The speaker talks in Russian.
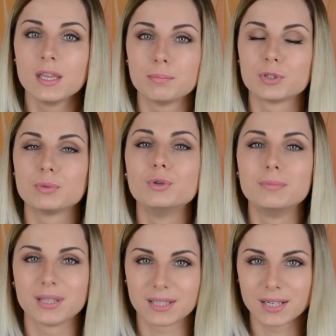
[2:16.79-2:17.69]
и почему
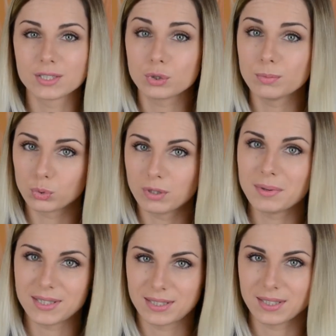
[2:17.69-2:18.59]
именно такая сумма у
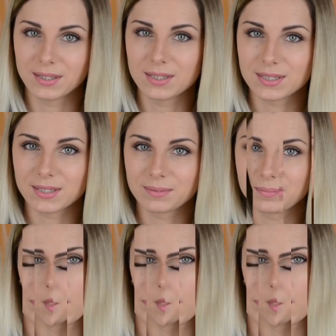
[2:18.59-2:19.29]
тебя осталась.